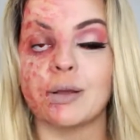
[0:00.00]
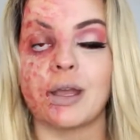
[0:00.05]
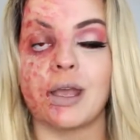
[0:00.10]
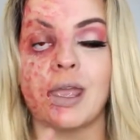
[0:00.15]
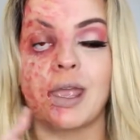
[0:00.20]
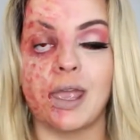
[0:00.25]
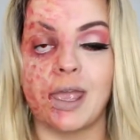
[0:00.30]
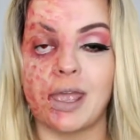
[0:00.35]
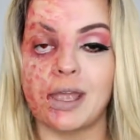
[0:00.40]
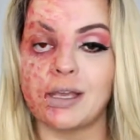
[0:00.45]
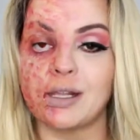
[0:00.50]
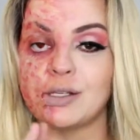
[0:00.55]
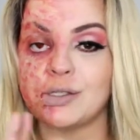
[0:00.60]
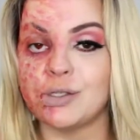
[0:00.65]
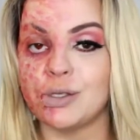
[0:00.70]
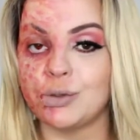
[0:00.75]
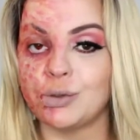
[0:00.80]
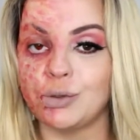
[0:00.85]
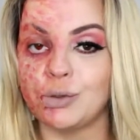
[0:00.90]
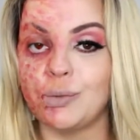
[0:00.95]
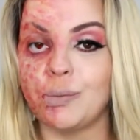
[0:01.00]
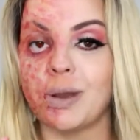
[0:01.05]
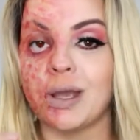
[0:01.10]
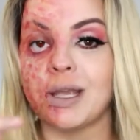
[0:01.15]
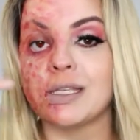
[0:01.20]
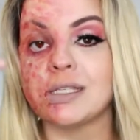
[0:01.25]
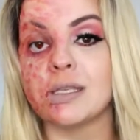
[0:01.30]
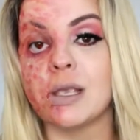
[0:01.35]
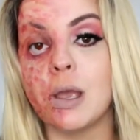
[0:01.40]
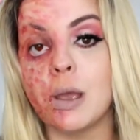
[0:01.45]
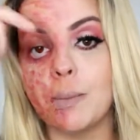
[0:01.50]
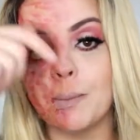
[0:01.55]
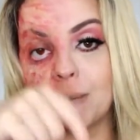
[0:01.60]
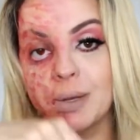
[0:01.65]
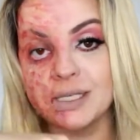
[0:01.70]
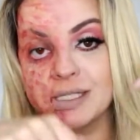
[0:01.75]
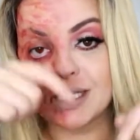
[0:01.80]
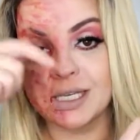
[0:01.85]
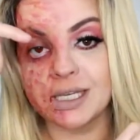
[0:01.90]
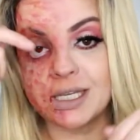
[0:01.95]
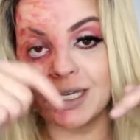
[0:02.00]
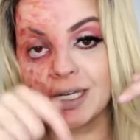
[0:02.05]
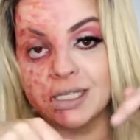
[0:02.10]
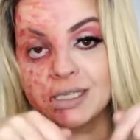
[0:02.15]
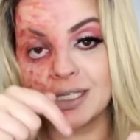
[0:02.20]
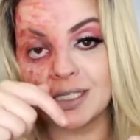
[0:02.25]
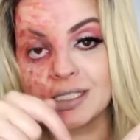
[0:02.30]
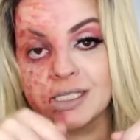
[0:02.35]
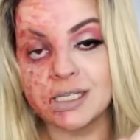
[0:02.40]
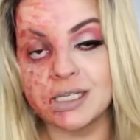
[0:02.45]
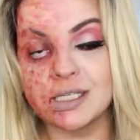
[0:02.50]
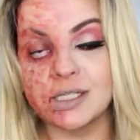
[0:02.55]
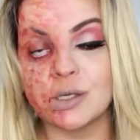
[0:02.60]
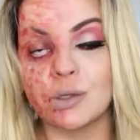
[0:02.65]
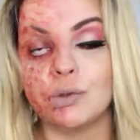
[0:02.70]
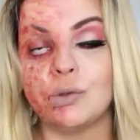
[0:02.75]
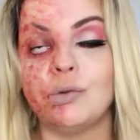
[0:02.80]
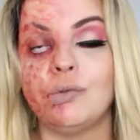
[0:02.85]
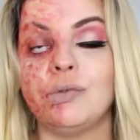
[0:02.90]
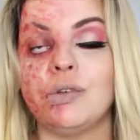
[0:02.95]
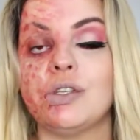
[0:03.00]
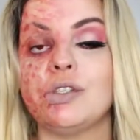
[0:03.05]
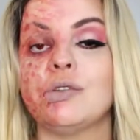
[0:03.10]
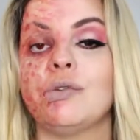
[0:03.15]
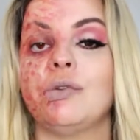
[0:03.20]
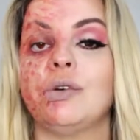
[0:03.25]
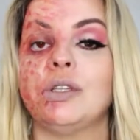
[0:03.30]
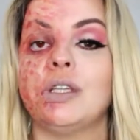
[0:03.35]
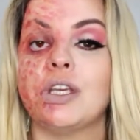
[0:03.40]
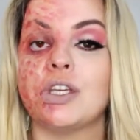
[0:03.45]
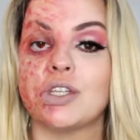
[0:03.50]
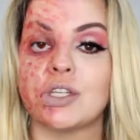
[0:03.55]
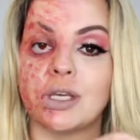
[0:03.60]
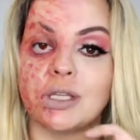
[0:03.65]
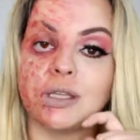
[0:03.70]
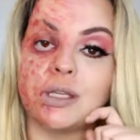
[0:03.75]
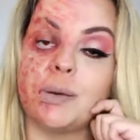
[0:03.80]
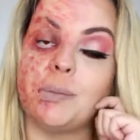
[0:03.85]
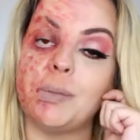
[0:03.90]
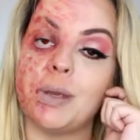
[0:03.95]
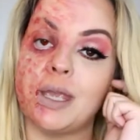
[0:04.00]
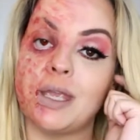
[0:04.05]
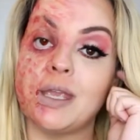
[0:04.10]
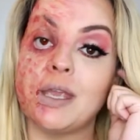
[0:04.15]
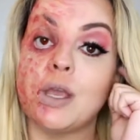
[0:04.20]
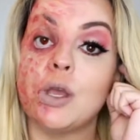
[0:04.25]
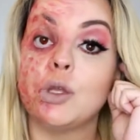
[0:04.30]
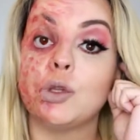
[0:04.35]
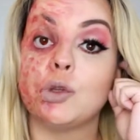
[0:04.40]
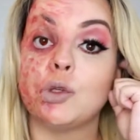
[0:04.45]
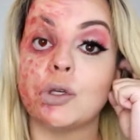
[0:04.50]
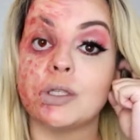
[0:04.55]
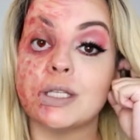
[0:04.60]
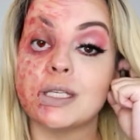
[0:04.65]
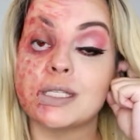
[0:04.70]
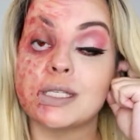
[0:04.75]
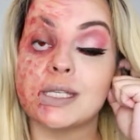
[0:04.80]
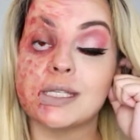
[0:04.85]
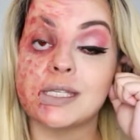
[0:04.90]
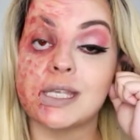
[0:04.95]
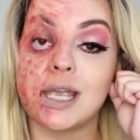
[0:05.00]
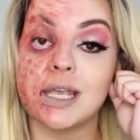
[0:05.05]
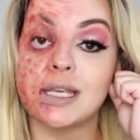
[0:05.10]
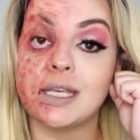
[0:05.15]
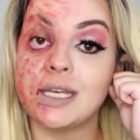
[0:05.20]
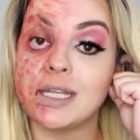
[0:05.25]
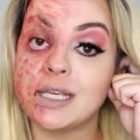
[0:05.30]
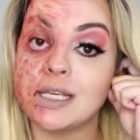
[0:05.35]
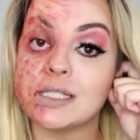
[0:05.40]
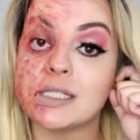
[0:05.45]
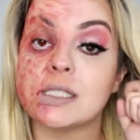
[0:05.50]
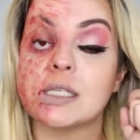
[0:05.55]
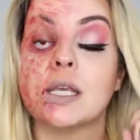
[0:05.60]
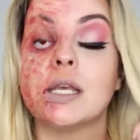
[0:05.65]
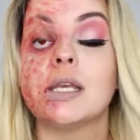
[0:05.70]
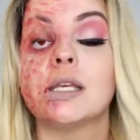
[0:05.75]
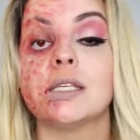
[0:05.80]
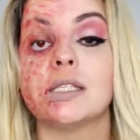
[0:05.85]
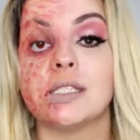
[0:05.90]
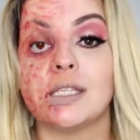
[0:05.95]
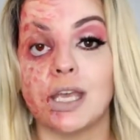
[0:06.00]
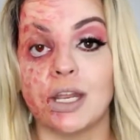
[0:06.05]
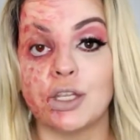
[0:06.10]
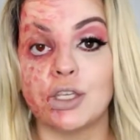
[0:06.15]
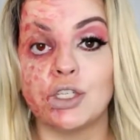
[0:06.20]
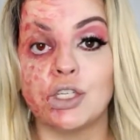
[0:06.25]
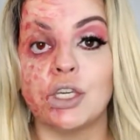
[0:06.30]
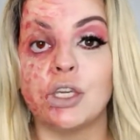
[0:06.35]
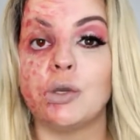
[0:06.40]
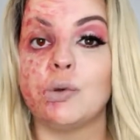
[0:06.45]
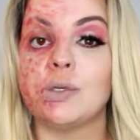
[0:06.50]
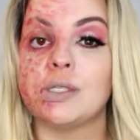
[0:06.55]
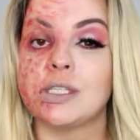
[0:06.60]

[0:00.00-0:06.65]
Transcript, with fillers: Regras e tudo mais, mas aqui na descrição do vídeo eu vou deixar também todas as regrinhas certinho,